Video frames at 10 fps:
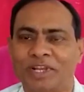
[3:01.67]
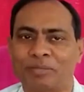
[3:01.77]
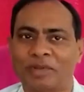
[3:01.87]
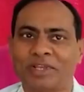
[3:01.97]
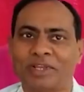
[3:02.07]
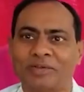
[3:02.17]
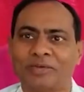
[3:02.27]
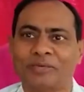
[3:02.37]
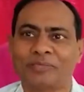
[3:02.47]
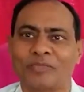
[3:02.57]
జిల్లా
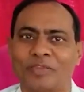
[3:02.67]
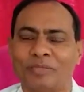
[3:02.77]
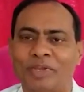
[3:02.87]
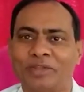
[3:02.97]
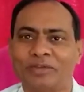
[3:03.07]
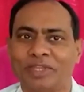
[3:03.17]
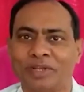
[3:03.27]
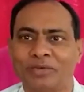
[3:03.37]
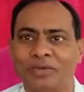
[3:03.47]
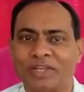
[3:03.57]
ప్రజలకు మరియు
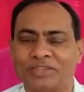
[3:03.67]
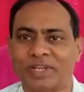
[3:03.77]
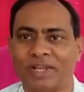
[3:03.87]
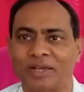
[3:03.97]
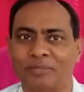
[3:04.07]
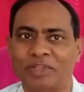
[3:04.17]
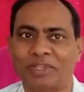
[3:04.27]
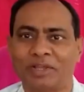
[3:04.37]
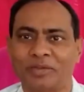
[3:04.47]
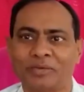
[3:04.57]
తెలుగు రాష్ట్రాల
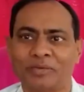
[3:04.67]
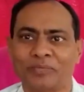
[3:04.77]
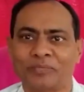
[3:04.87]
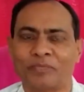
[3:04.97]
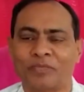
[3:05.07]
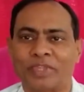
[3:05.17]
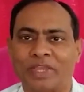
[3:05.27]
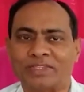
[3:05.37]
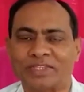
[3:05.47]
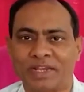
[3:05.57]
ప్రజలకు
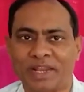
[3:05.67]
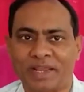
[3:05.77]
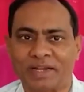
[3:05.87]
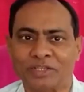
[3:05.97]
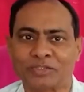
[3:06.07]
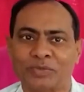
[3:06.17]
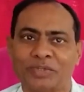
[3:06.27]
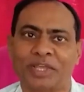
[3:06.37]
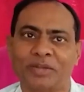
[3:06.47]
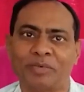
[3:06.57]
సెయింట్ ఆగ్నే
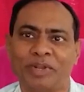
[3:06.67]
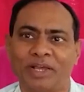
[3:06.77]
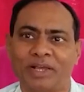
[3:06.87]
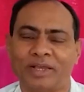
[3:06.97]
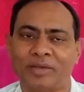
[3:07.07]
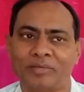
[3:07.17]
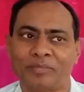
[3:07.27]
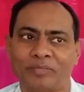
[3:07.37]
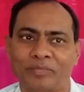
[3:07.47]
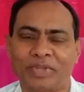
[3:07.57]
స్కూల్ తరఫున
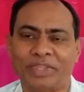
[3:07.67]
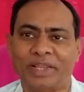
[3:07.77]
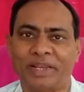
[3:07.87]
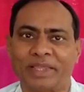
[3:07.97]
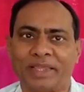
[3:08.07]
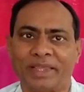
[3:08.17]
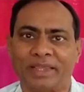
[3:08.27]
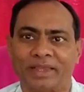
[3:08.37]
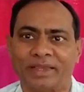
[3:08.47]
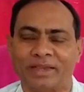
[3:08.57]
మీ అందరికీ
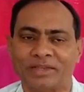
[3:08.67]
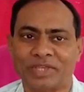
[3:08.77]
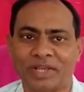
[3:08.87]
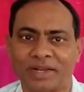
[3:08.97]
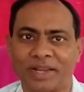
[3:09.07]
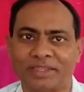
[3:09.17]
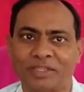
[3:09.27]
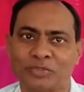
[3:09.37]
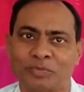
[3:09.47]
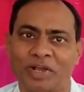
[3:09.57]

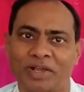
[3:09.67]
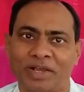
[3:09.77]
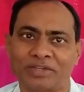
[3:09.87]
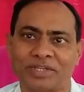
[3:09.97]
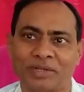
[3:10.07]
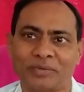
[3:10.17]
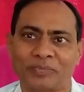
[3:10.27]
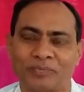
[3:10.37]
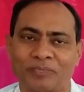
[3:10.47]
సంక్రాంతి శుభాకాంక్షలు